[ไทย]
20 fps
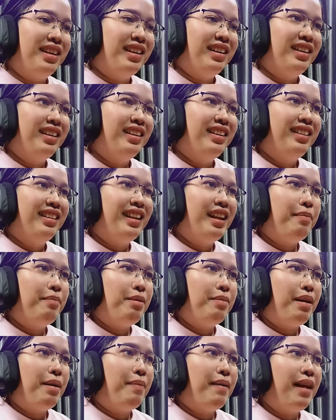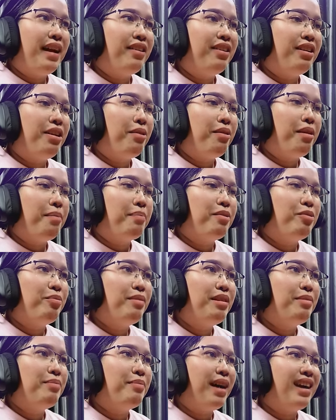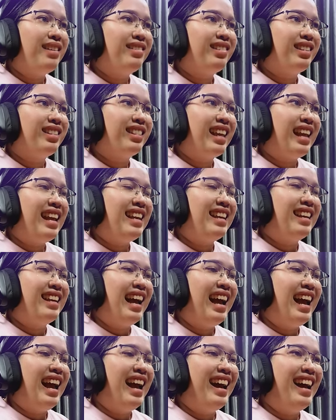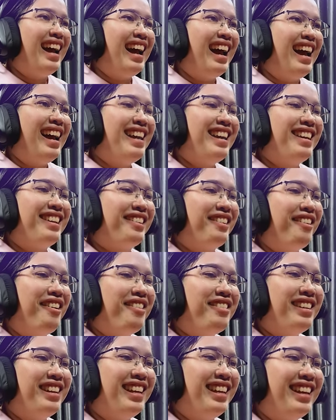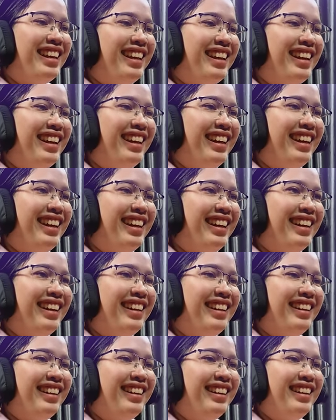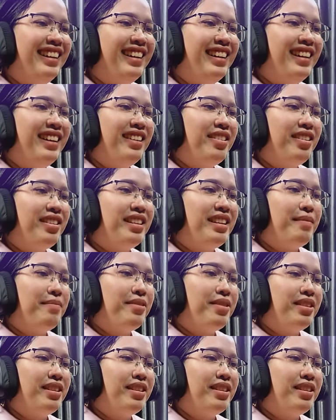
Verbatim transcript: มเนี่ยแต่ถ้ามีไม้แพลงก็เท่ากับมิวมีไม้สติ๊กค่ะไอ้กองดียอดเยี่ยม